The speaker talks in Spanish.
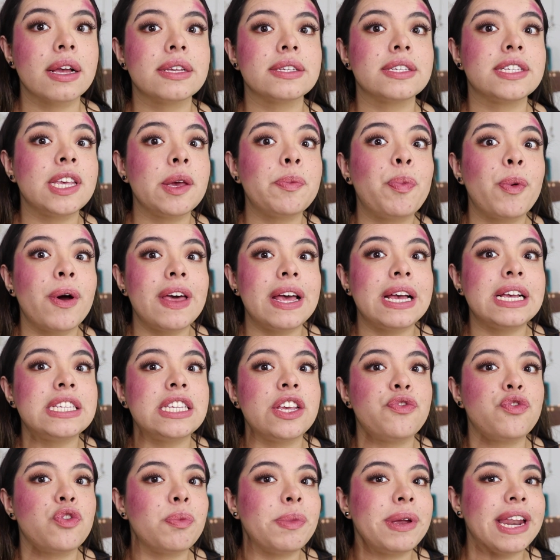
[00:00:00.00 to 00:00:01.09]
Si puedes,
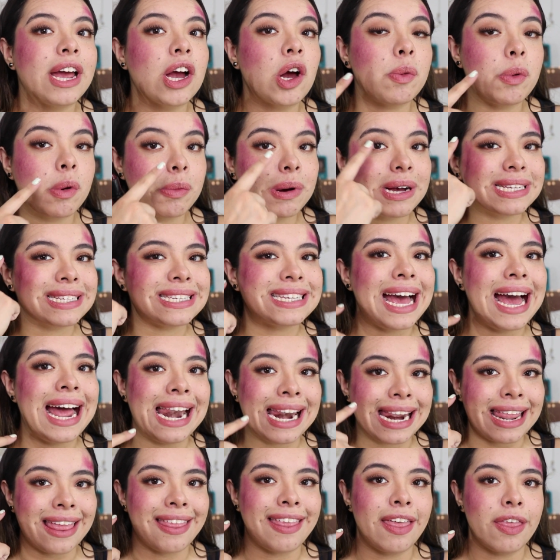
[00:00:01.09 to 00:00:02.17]
difumina como más
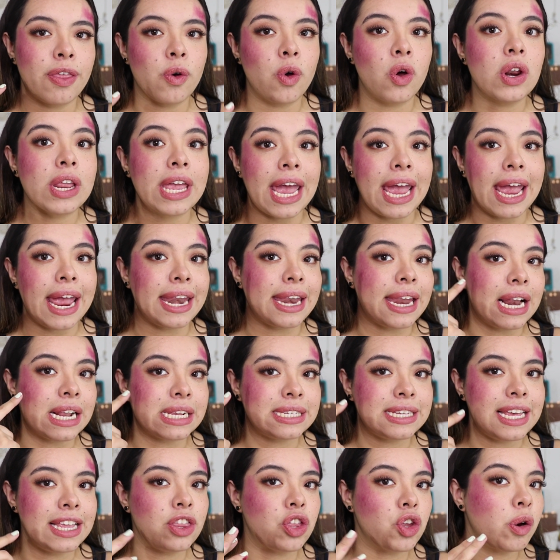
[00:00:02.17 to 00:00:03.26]
alrededor que en el
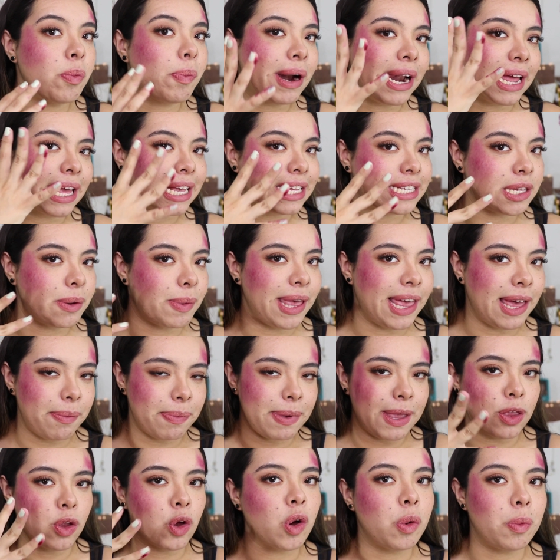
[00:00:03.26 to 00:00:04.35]
centro para que se vaya
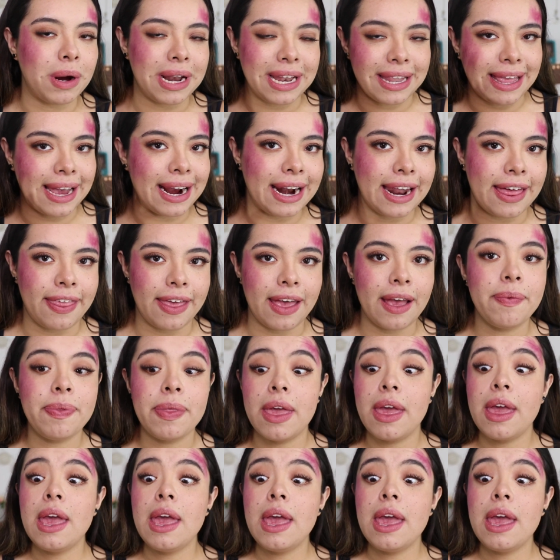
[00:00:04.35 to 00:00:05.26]
viendo como el degradé.